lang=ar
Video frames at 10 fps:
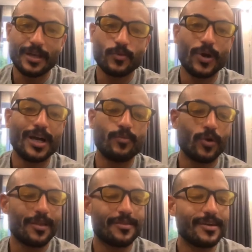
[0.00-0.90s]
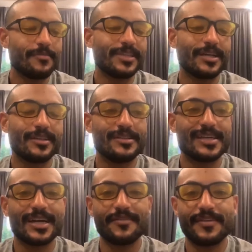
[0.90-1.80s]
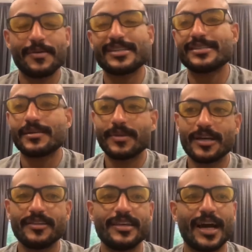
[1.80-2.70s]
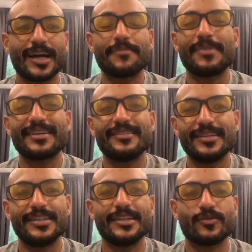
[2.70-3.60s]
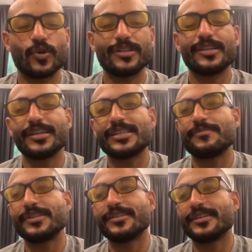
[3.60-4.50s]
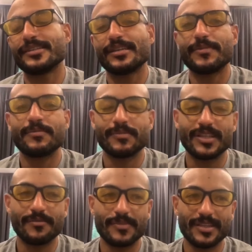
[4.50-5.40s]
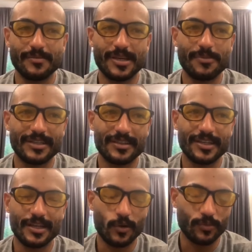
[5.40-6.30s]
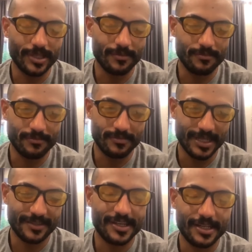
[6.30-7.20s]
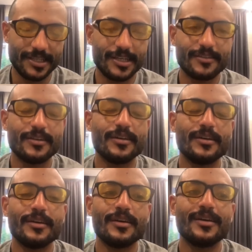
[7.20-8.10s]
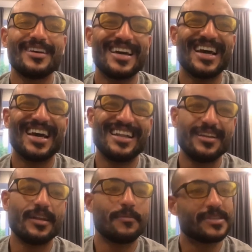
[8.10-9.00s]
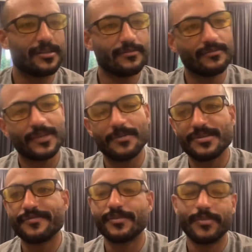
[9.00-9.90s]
انواع المغذيات بتاعتي اللي اذا كان فيها مثلا زبادي حاجات بكتيريه تؤدي لجسم ينتج هيستامين من بيئه بكتيريه او من البكتيريا ديت اقللها مثلا 50%